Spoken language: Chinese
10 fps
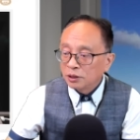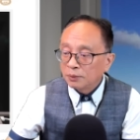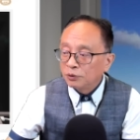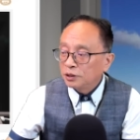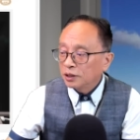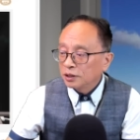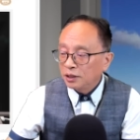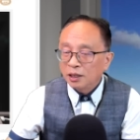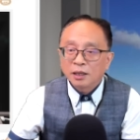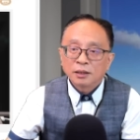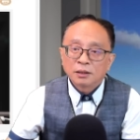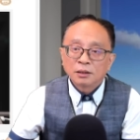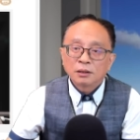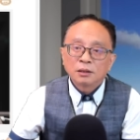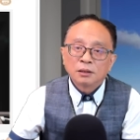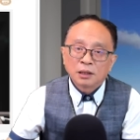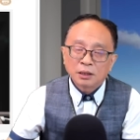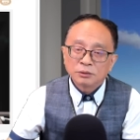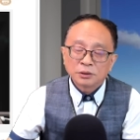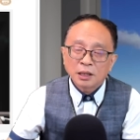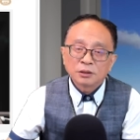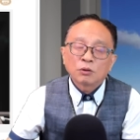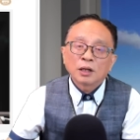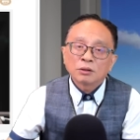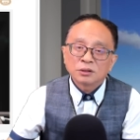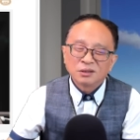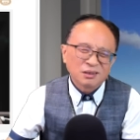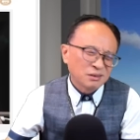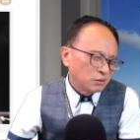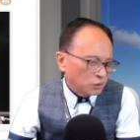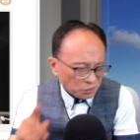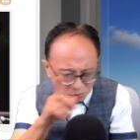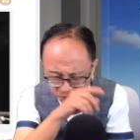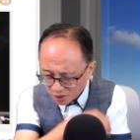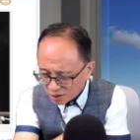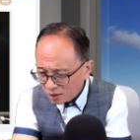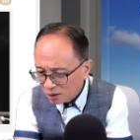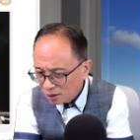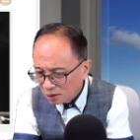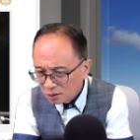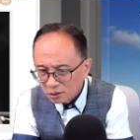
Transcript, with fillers: 也无一定会听哦。啊，有这还是怪老师，讲讲拢未去。